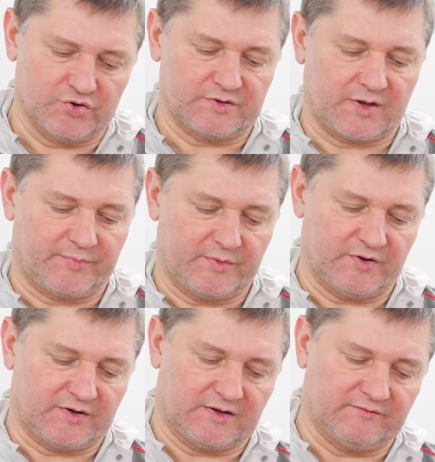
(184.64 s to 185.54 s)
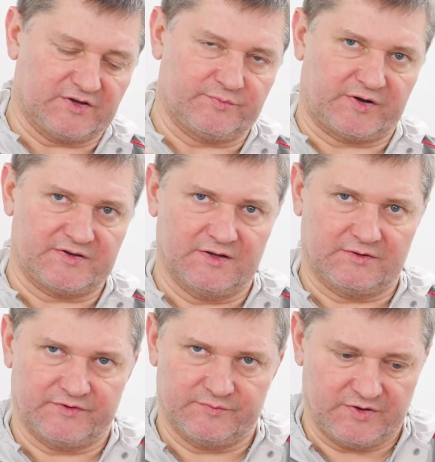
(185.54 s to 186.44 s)
может там примерно на 20%
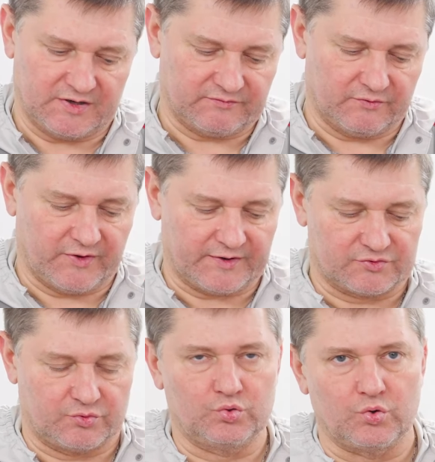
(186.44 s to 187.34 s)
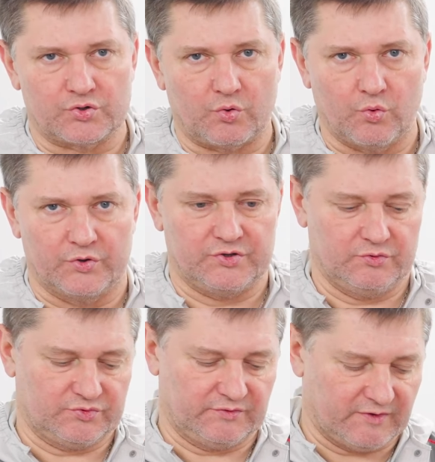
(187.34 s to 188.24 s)
изменять свой факел, что тоже
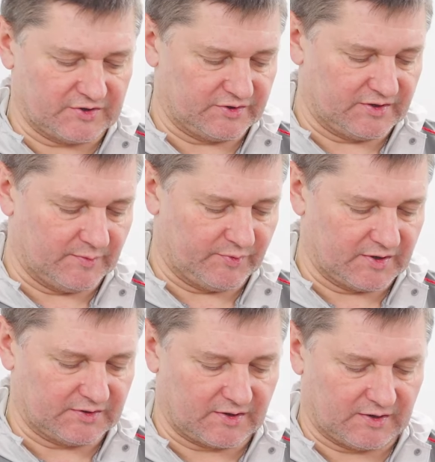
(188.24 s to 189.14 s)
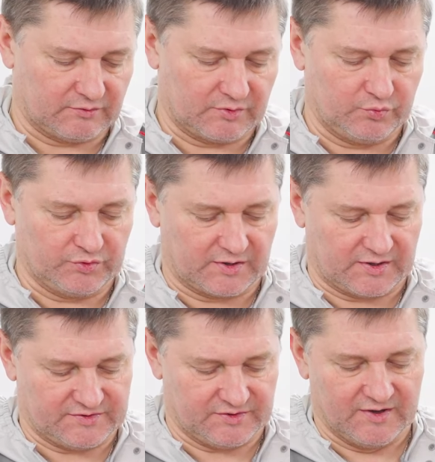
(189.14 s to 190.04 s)
очень-очень важно для оператора, который будет
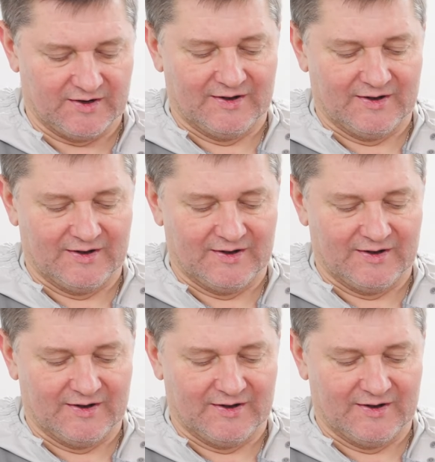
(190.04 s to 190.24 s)
красить.